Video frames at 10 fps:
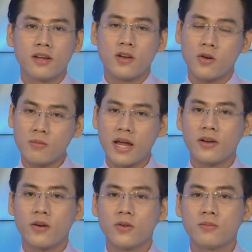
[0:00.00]
Đó cũng là
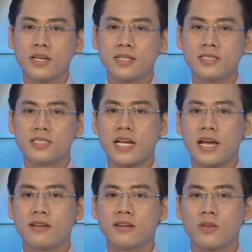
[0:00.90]
nội dung chính
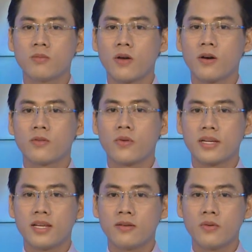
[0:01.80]
sẽ được chúng tôi
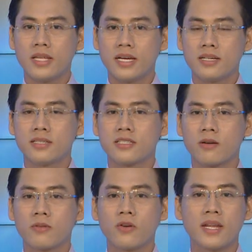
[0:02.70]
chuyển đến quý vị
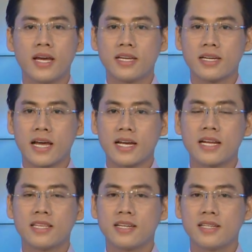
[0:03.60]
trong chương trình Cải cách
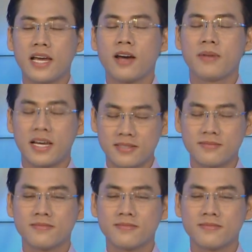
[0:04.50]
hành chính ngày hôm nay.